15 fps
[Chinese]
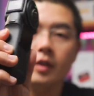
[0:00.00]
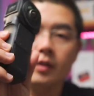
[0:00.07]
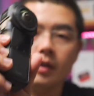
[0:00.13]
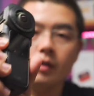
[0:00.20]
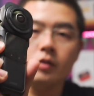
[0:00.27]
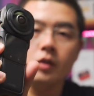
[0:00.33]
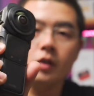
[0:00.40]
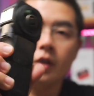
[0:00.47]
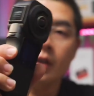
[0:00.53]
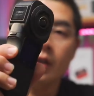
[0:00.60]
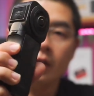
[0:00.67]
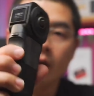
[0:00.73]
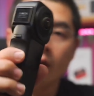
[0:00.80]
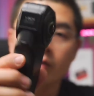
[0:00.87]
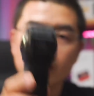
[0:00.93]
相机
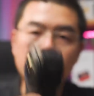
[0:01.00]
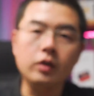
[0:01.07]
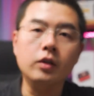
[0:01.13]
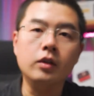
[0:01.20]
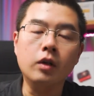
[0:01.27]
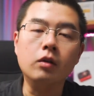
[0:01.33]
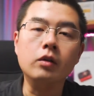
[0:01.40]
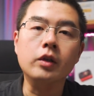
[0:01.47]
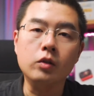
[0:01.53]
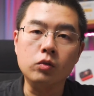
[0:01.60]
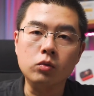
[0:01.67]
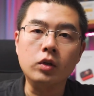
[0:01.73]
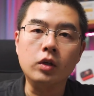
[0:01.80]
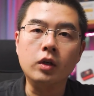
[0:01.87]
到底能力如